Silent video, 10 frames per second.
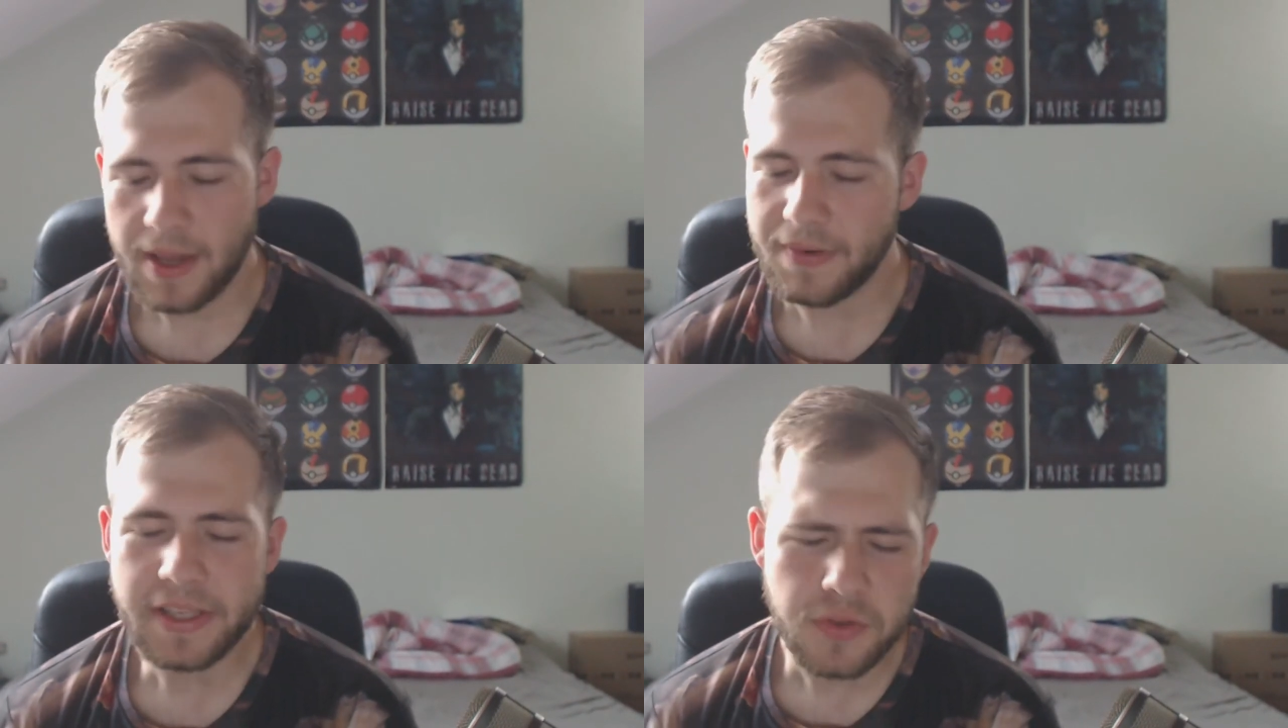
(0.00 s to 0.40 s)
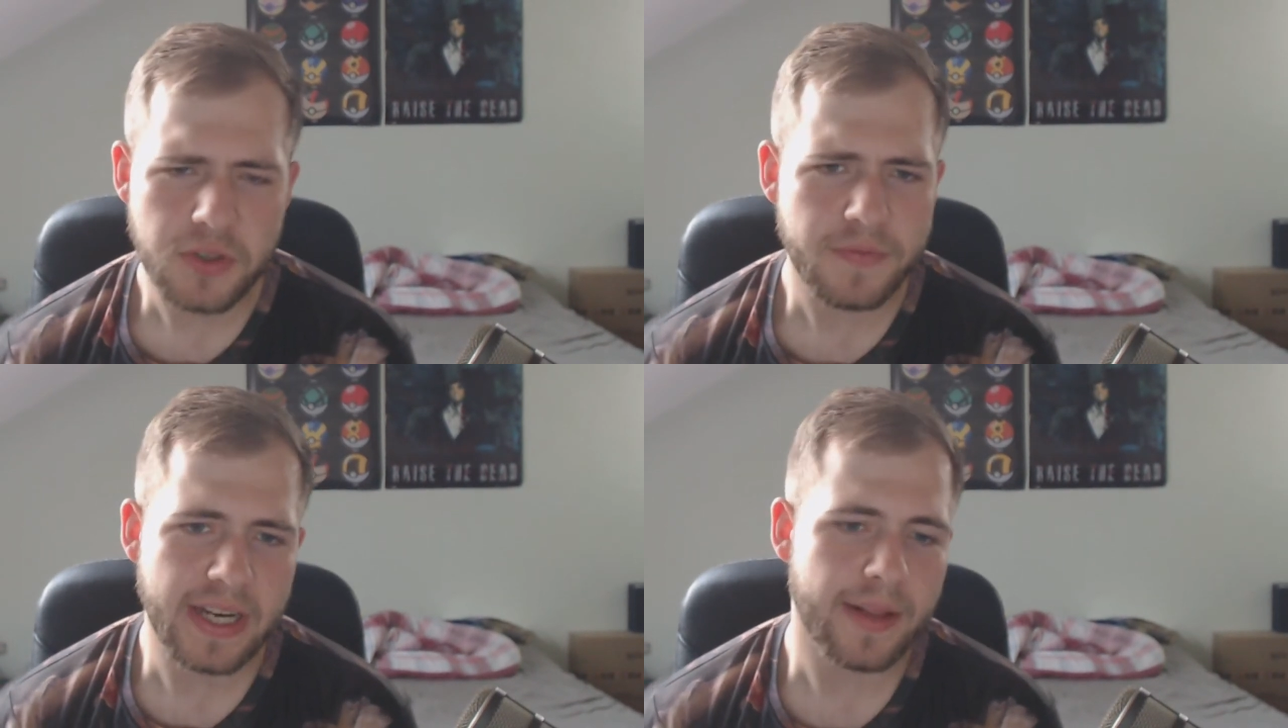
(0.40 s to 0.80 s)
Weil
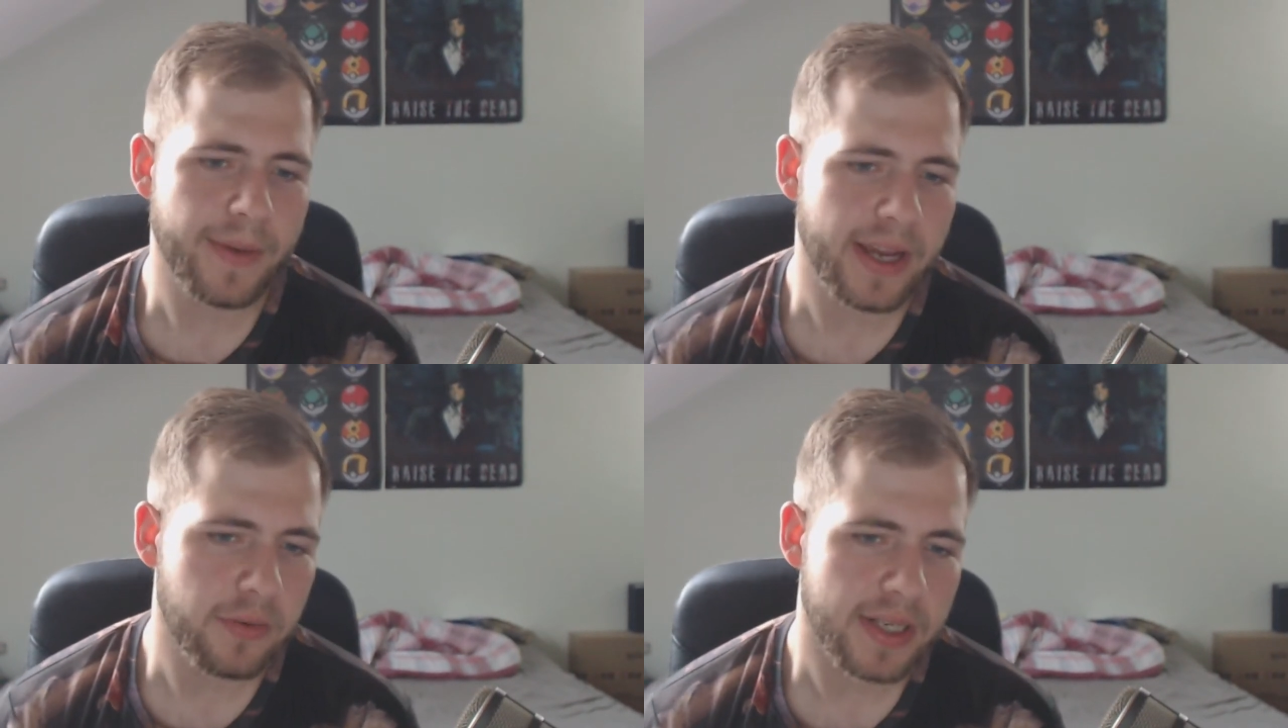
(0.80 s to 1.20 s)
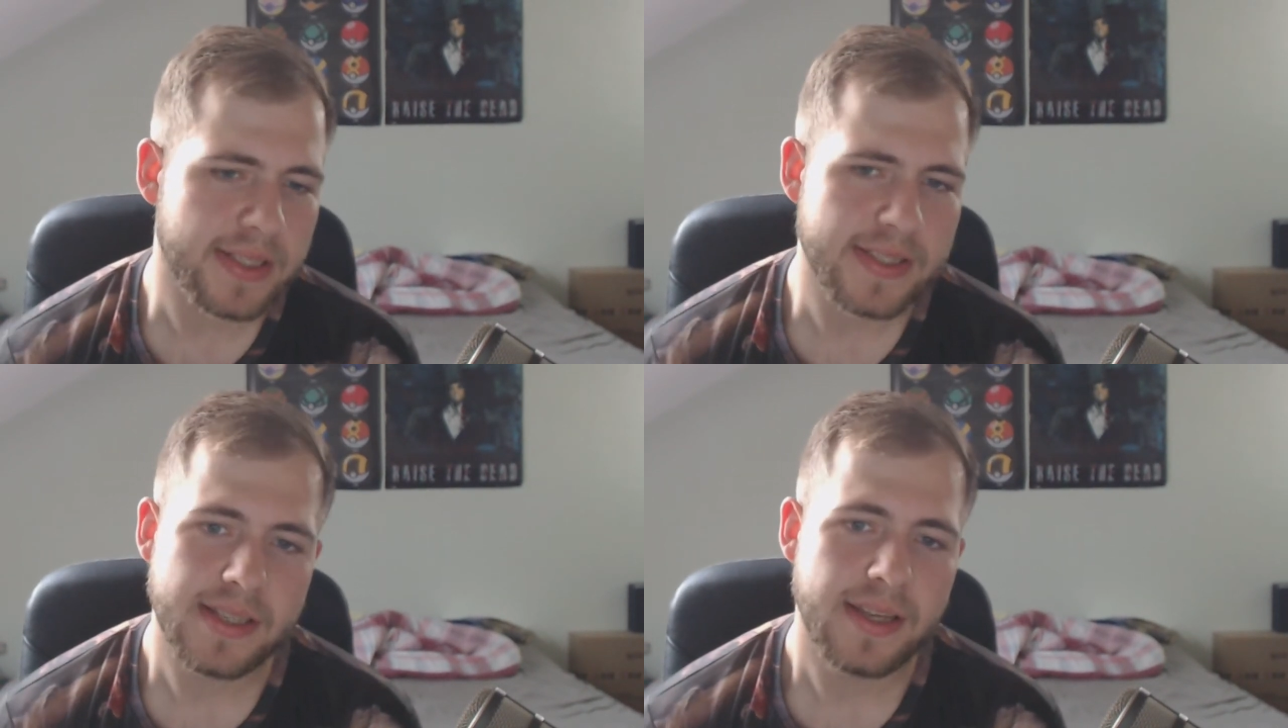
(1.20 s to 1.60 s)
YouTube wieder der Meinung
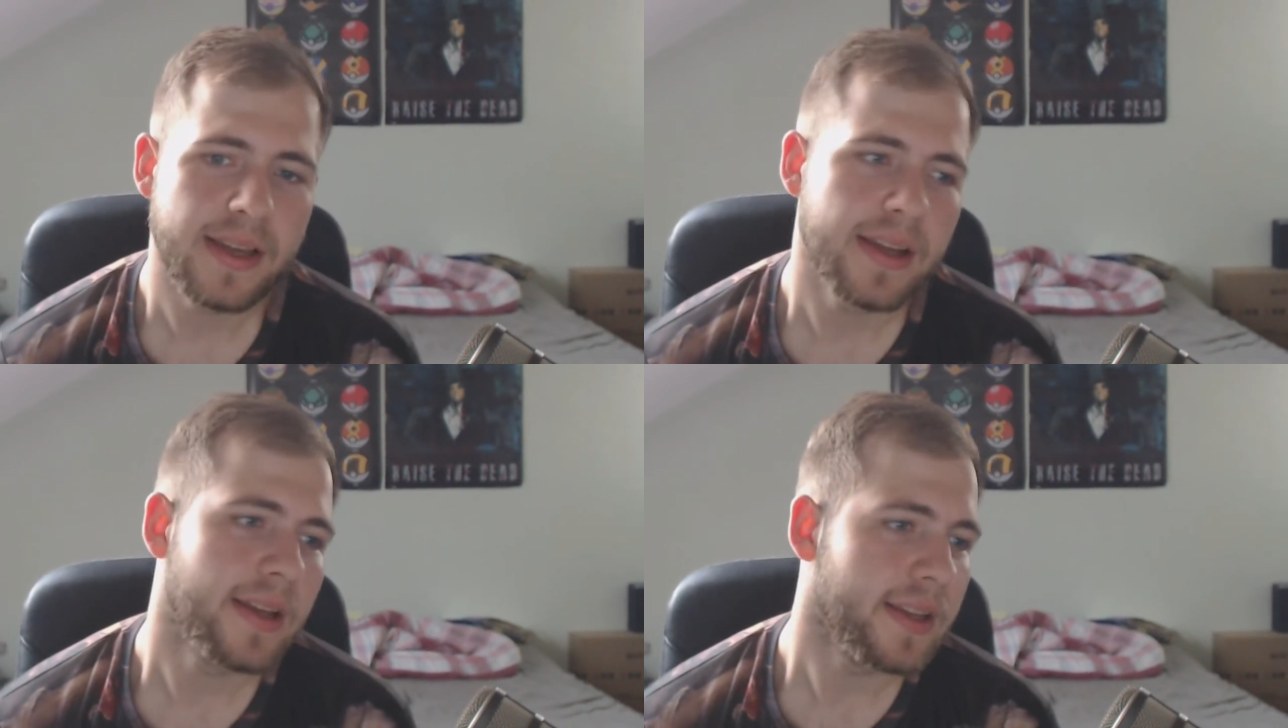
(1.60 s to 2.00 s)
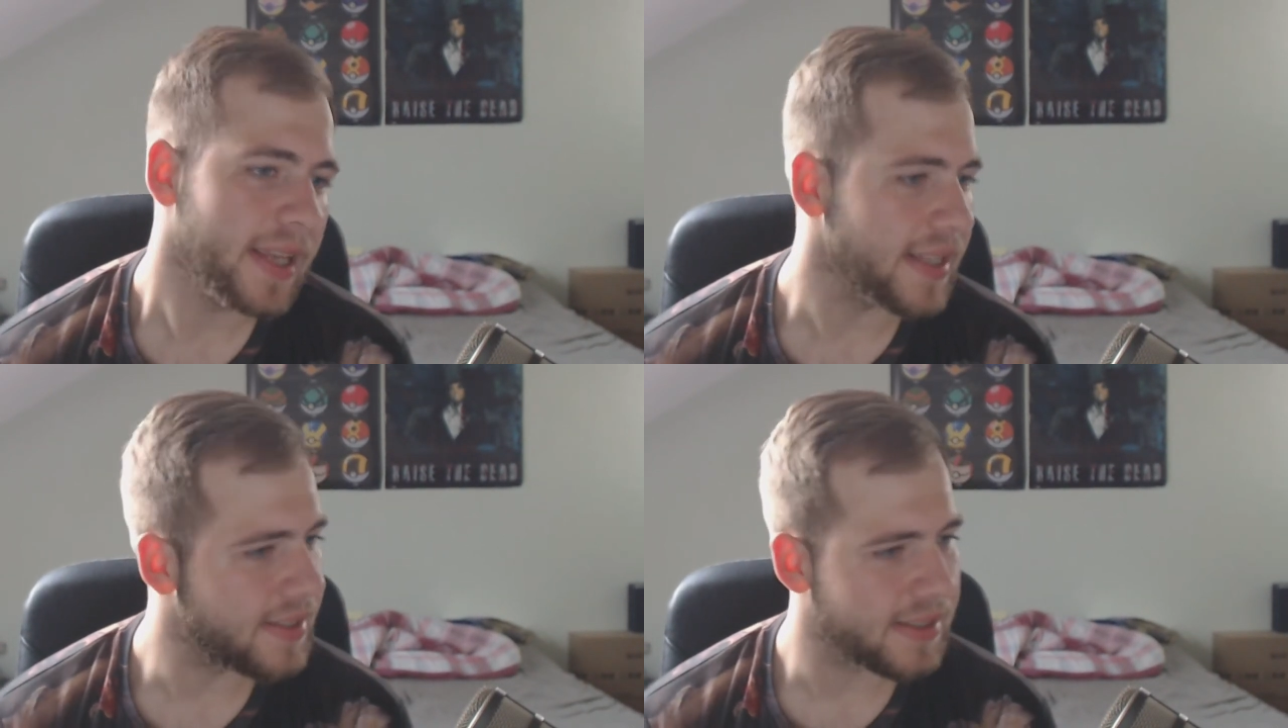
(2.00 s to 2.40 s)
ist,
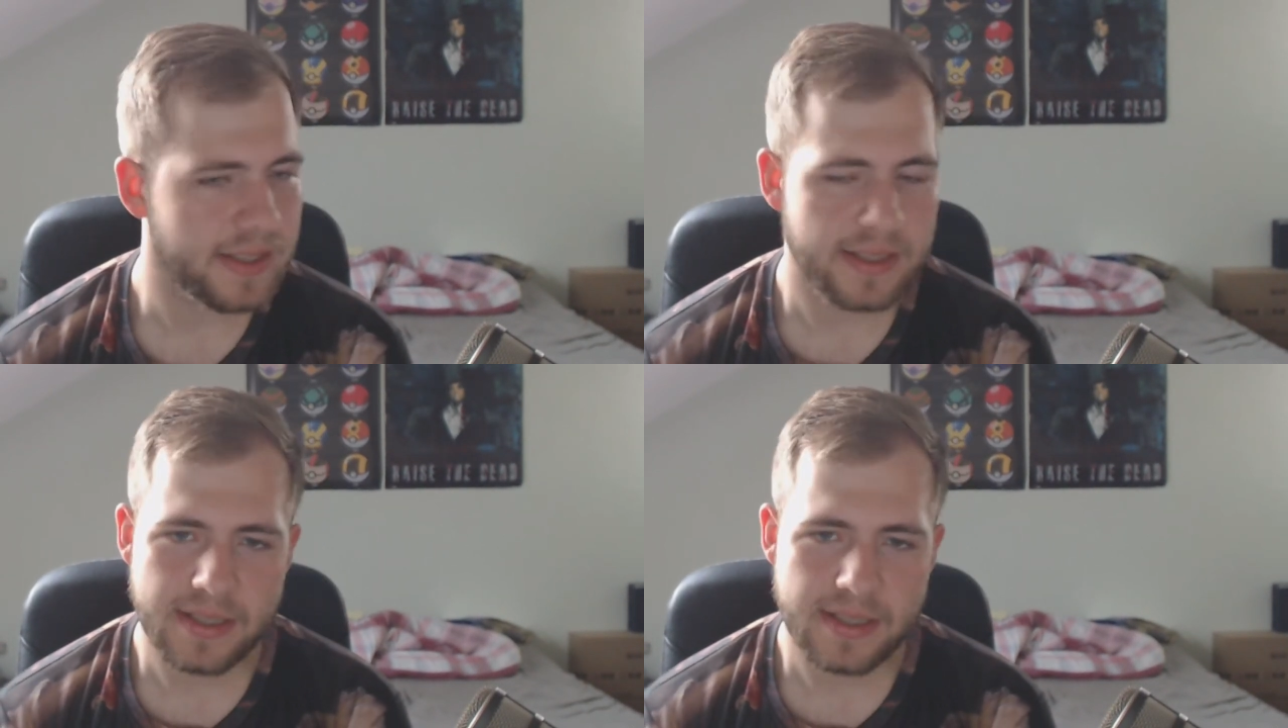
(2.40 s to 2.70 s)
jetzt